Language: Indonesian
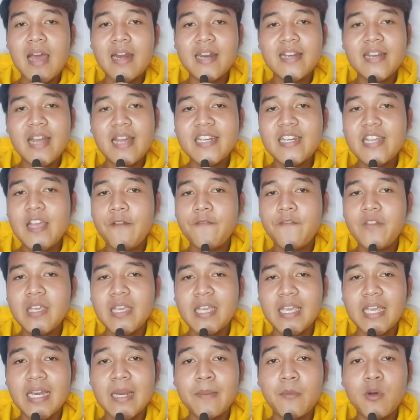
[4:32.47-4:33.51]
karena dia
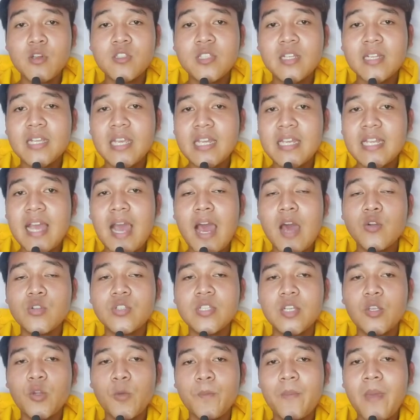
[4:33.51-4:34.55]
pikir monster ini
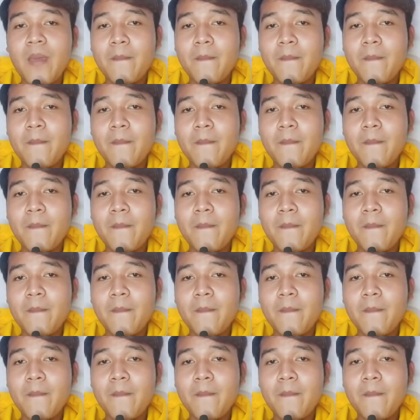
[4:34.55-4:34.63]
harus hidup